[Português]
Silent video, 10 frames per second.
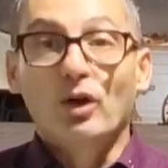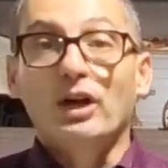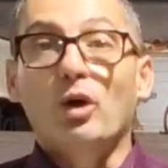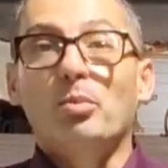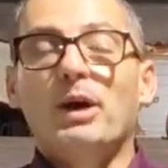
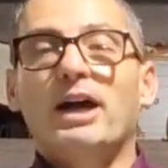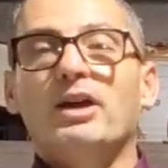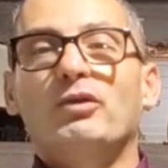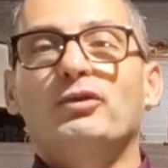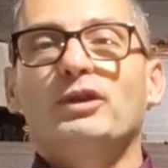Glória ao
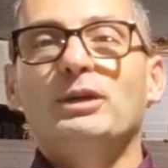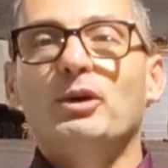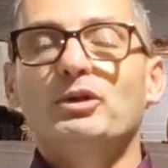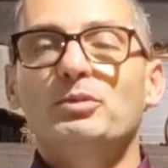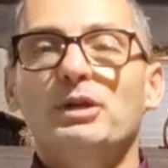Pai, ao Filho
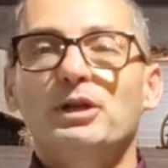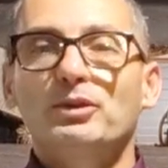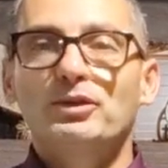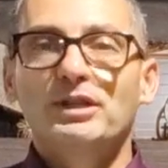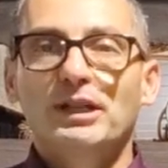e ao
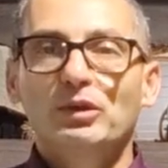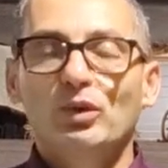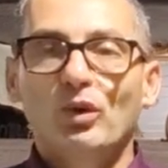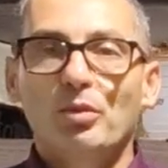Espírito Santo,